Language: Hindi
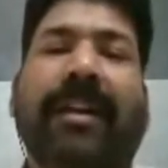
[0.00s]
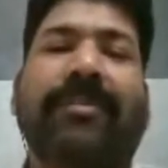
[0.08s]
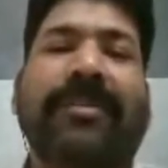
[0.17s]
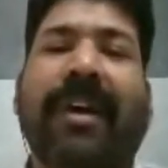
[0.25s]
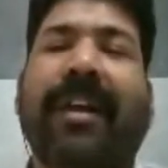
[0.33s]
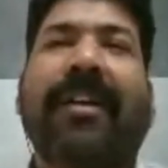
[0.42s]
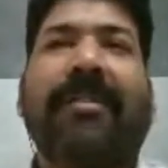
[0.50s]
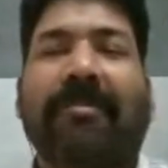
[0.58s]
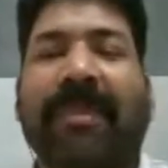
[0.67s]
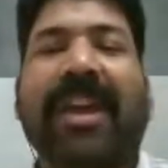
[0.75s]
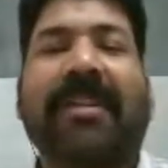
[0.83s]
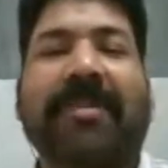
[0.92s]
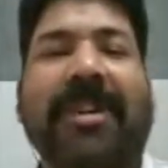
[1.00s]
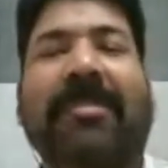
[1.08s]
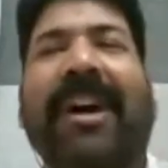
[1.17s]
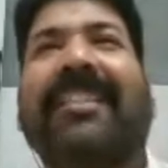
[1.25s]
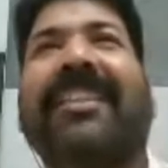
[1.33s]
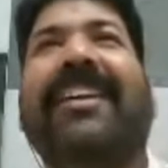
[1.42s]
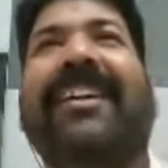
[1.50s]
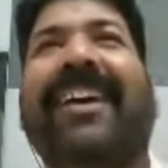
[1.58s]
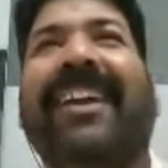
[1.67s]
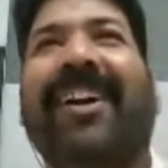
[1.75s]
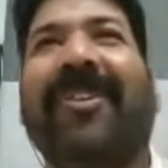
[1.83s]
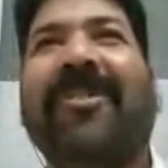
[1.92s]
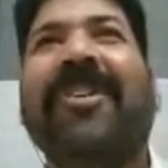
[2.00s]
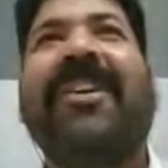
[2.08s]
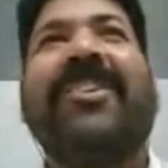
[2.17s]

अनुसार मैं अपनी बात नहीं कह रहा हूँ